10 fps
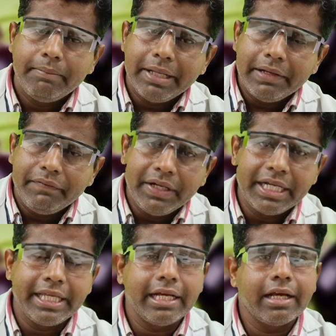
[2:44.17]

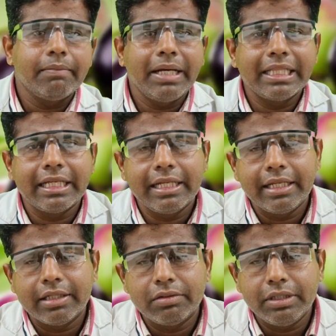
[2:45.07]
बेनिफिट की अगर बात
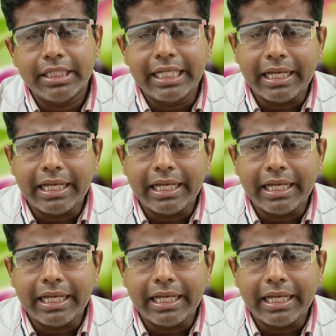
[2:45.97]
करेंगे तो ये